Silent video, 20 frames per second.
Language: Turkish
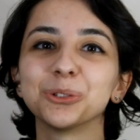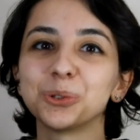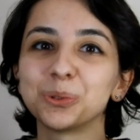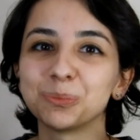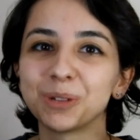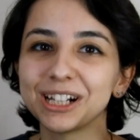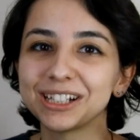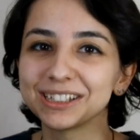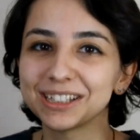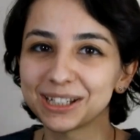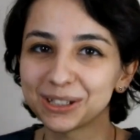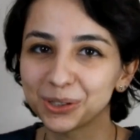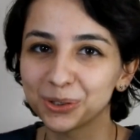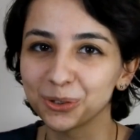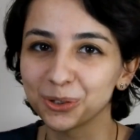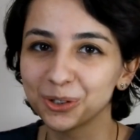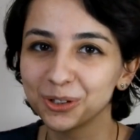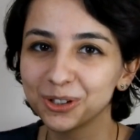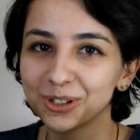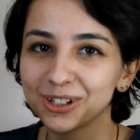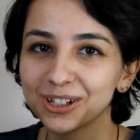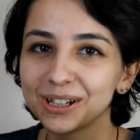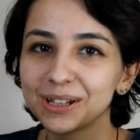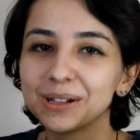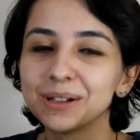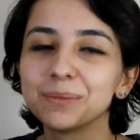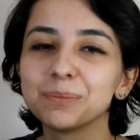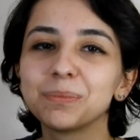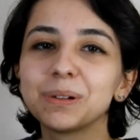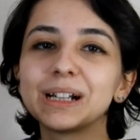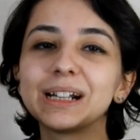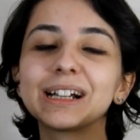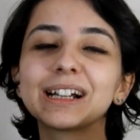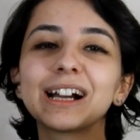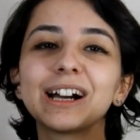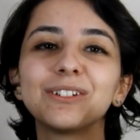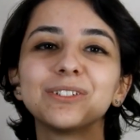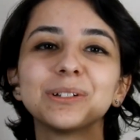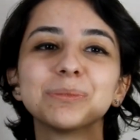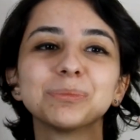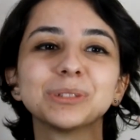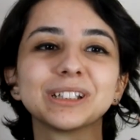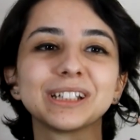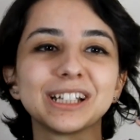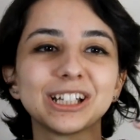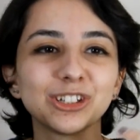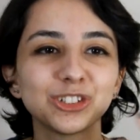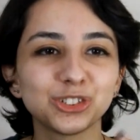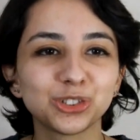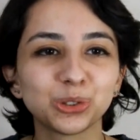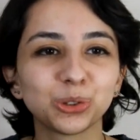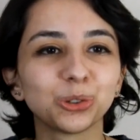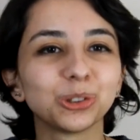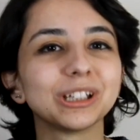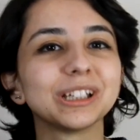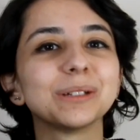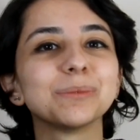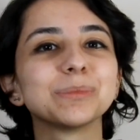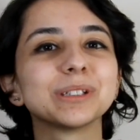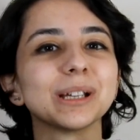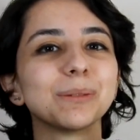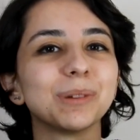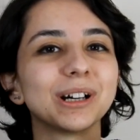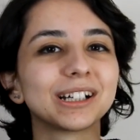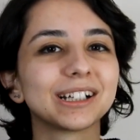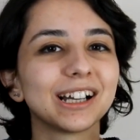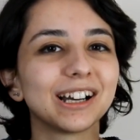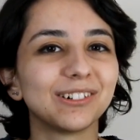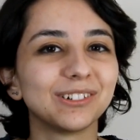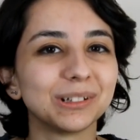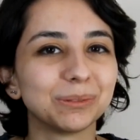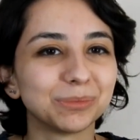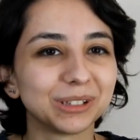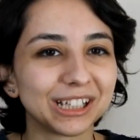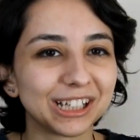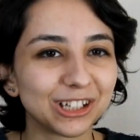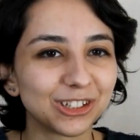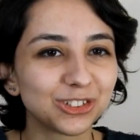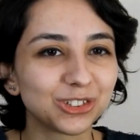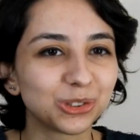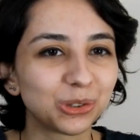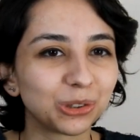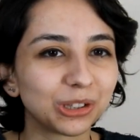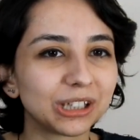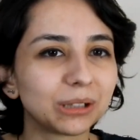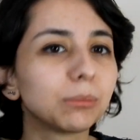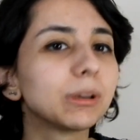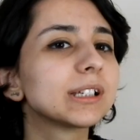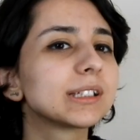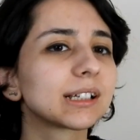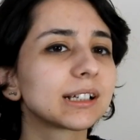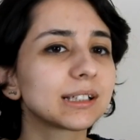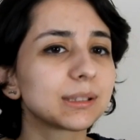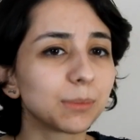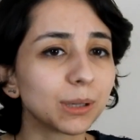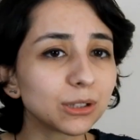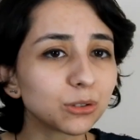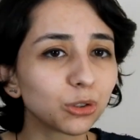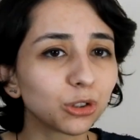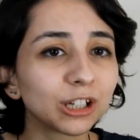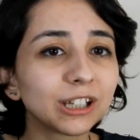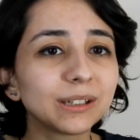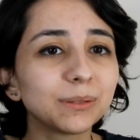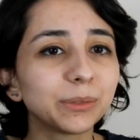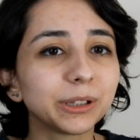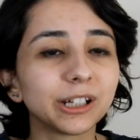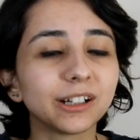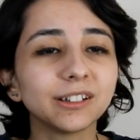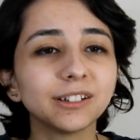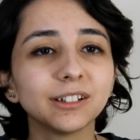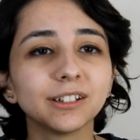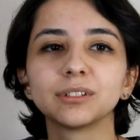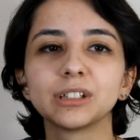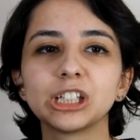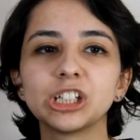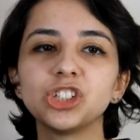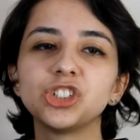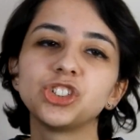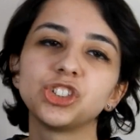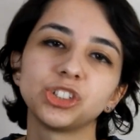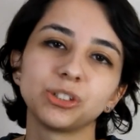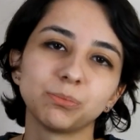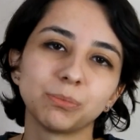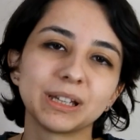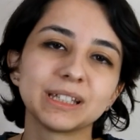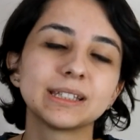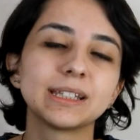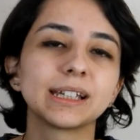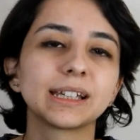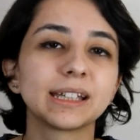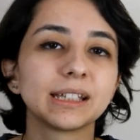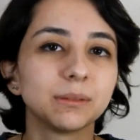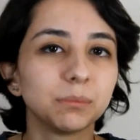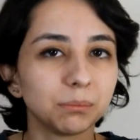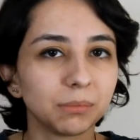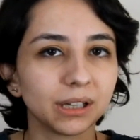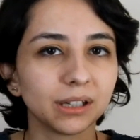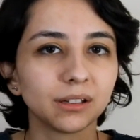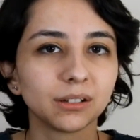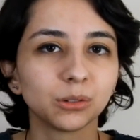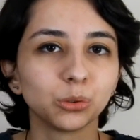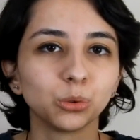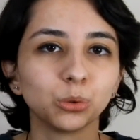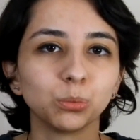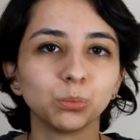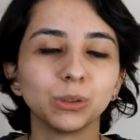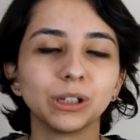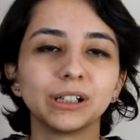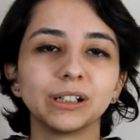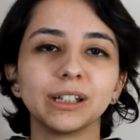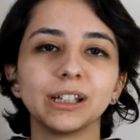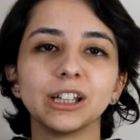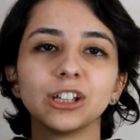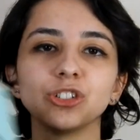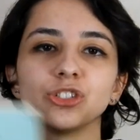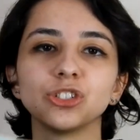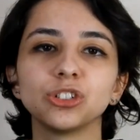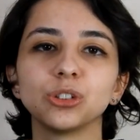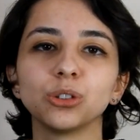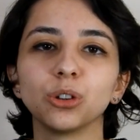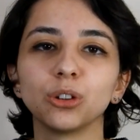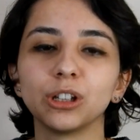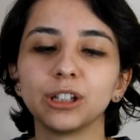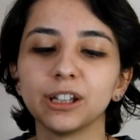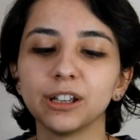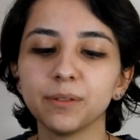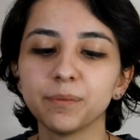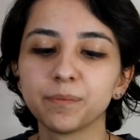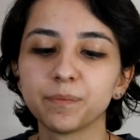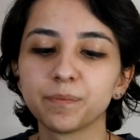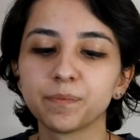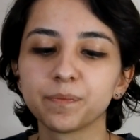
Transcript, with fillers: anormal geliyor. Para kavramını eleştiriyor dedim, zaman kavramını eleştiriyor dedim. Asla kısmen söyledim yine. İş, meslek edinme durumlarını eleştiriyor yine.